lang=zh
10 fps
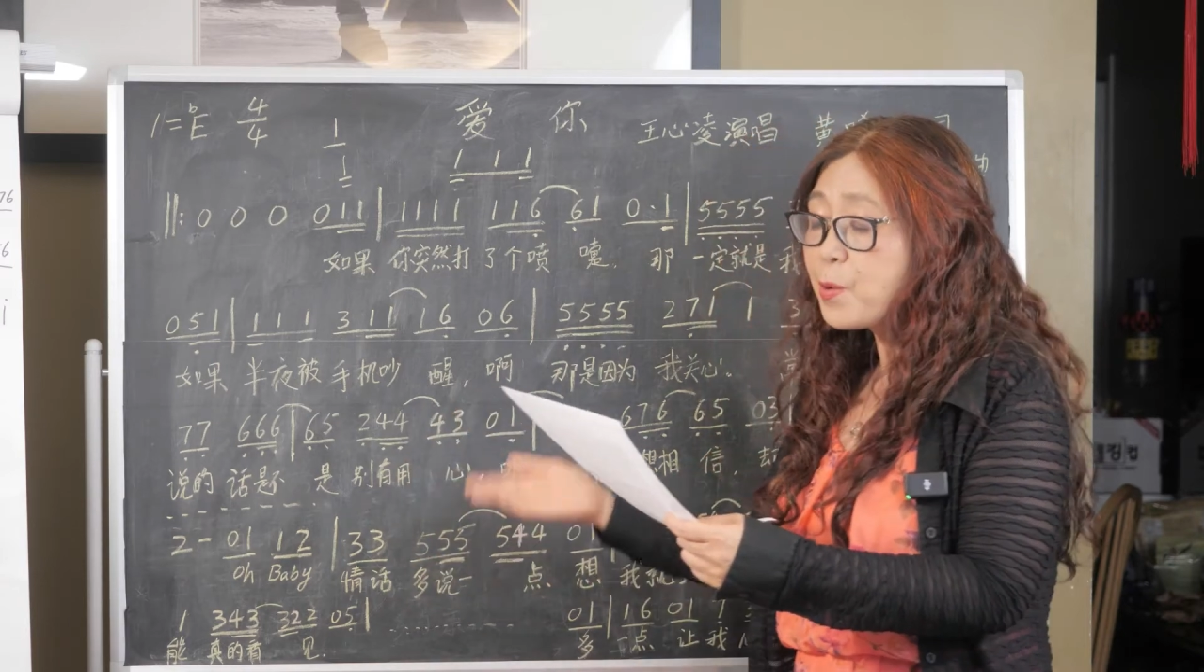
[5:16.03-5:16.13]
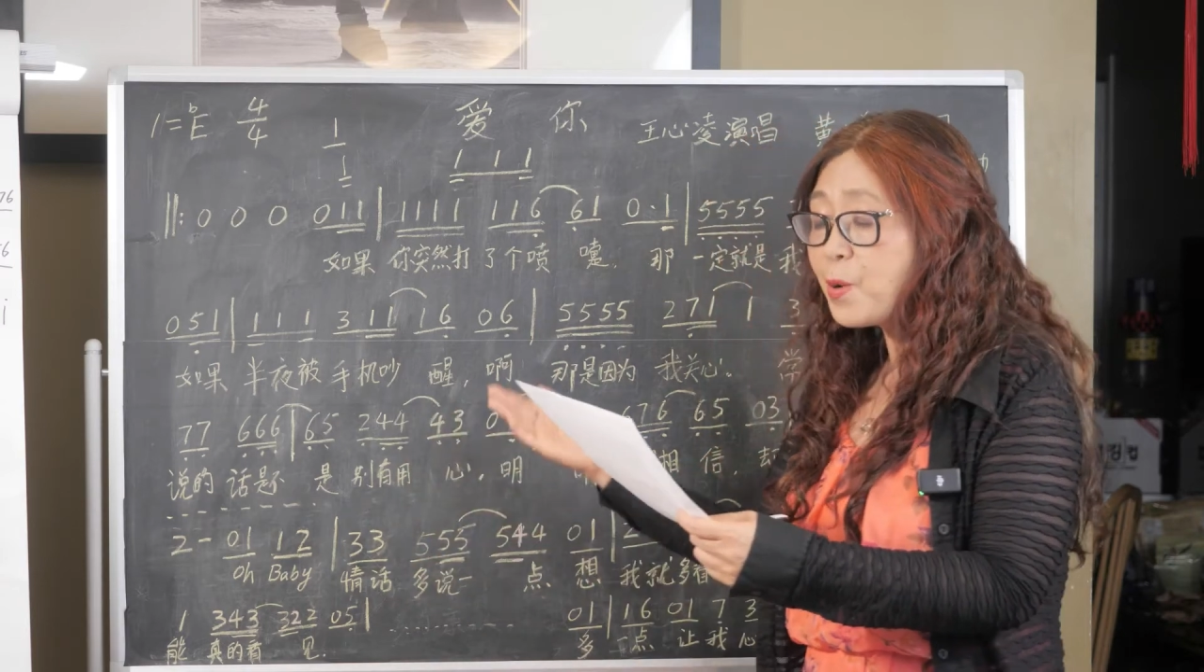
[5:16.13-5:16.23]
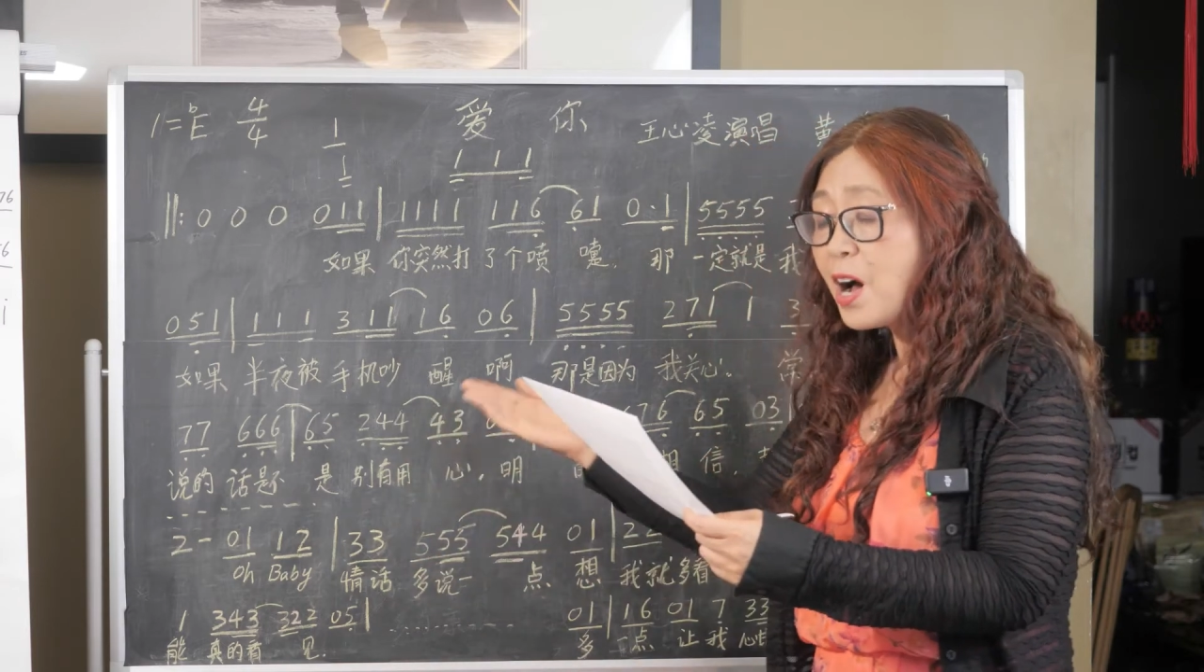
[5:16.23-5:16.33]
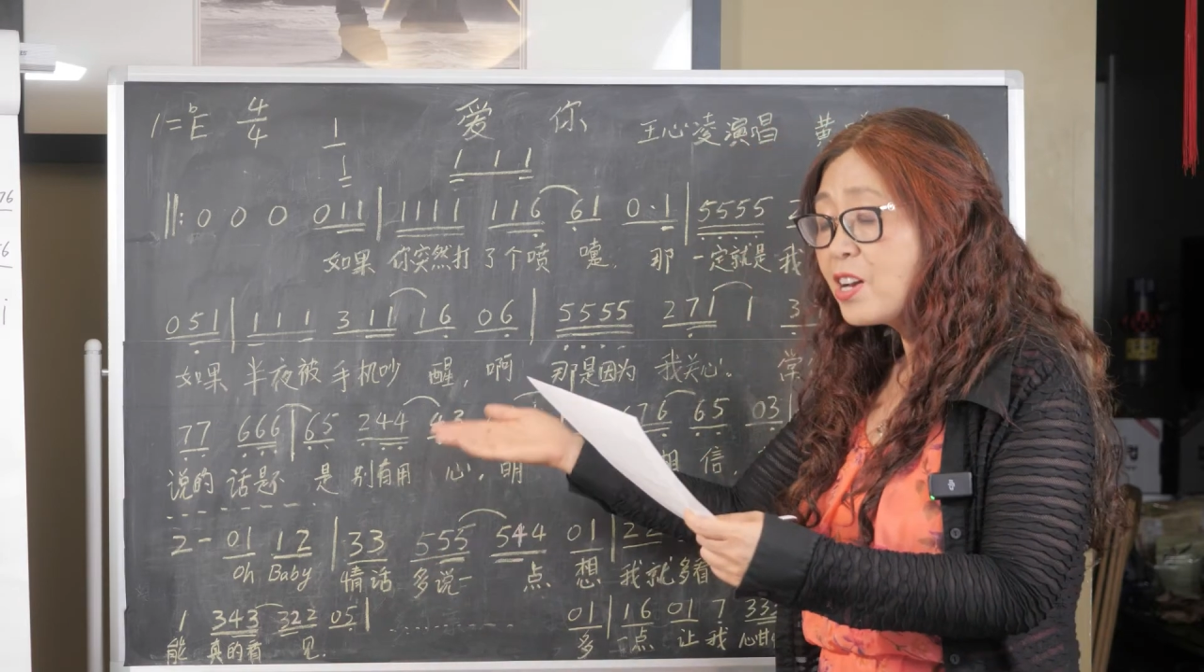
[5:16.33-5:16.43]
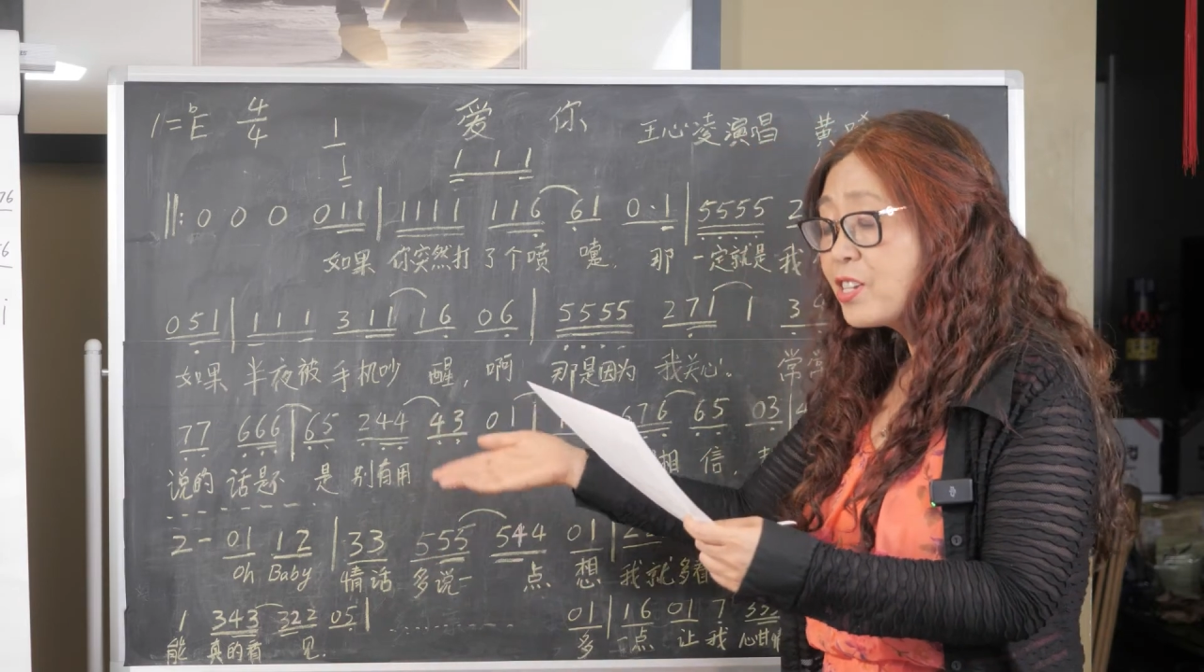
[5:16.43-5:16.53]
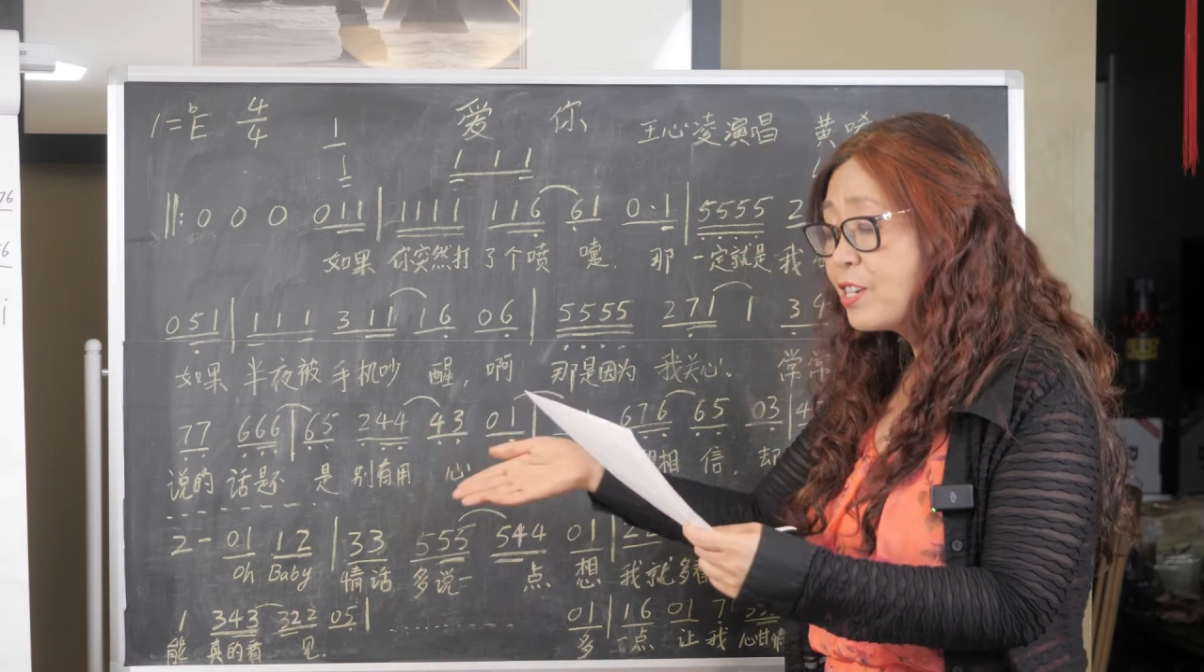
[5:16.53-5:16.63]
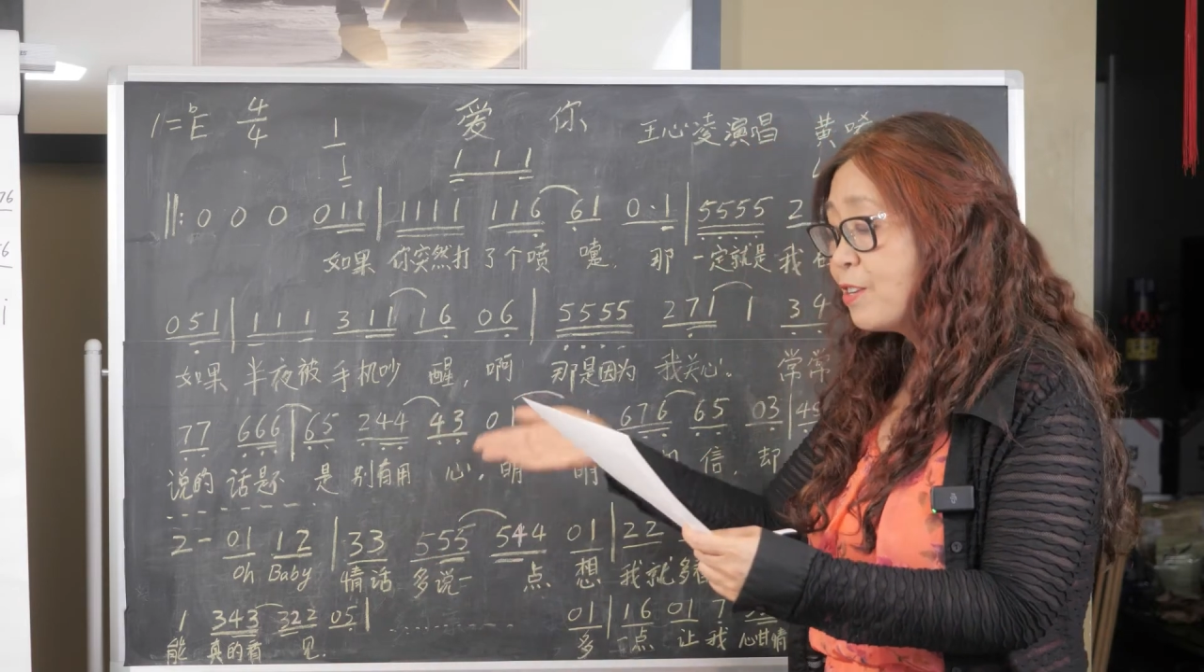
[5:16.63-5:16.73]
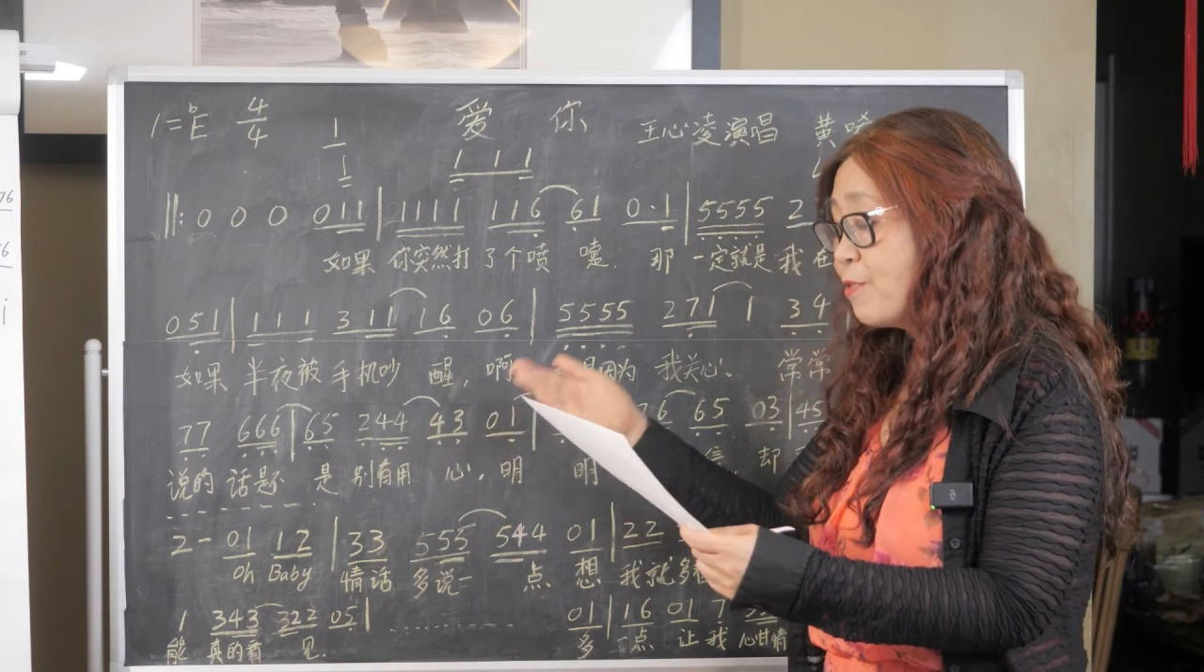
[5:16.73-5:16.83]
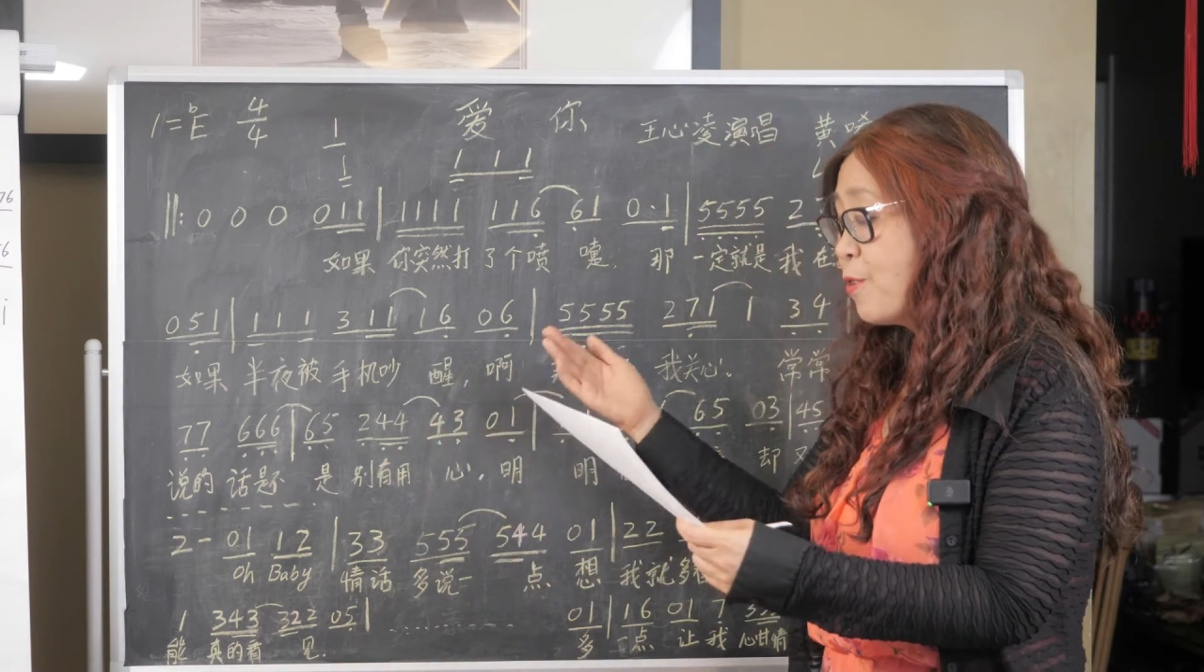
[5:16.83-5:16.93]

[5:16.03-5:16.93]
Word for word: 我是